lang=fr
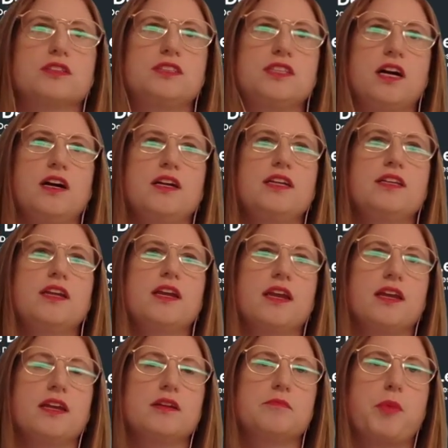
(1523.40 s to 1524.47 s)
de la
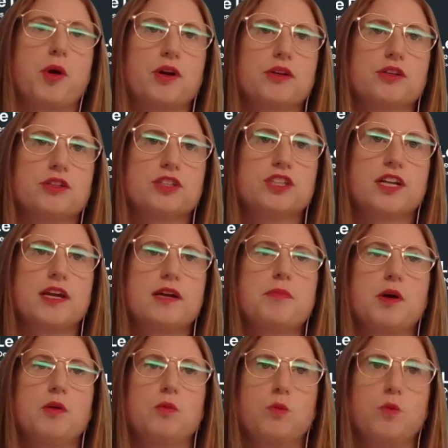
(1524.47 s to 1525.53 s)
plateforme et le, le
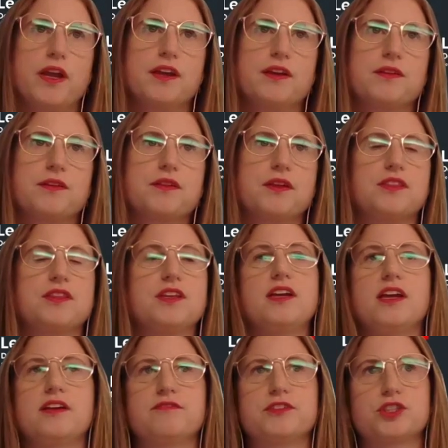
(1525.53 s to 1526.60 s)
modèle qu'on vous a montré, la
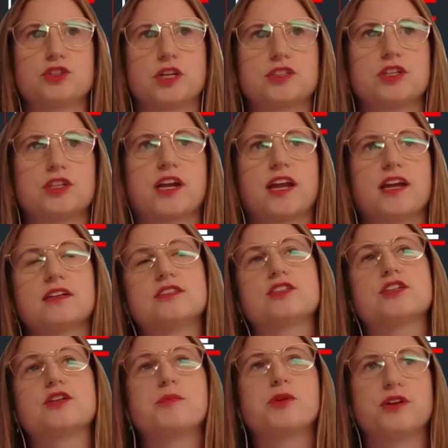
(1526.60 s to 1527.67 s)
maquette qu'on vous a montrée
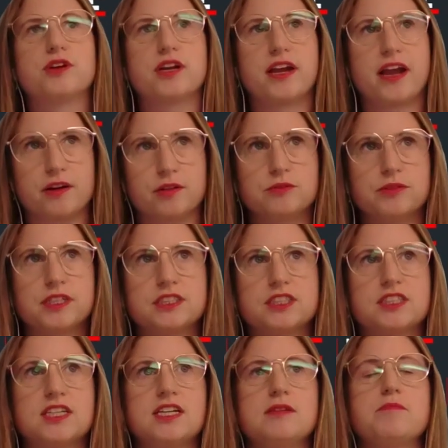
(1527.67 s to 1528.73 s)
et les étapes
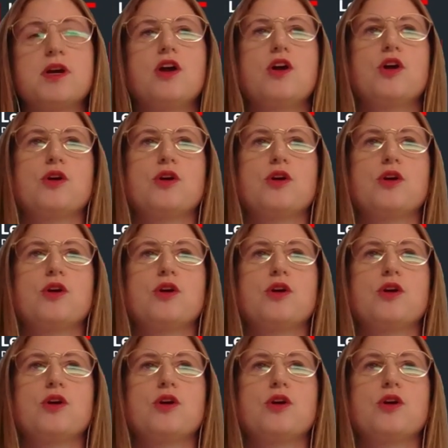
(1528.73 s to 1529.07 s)
à venir,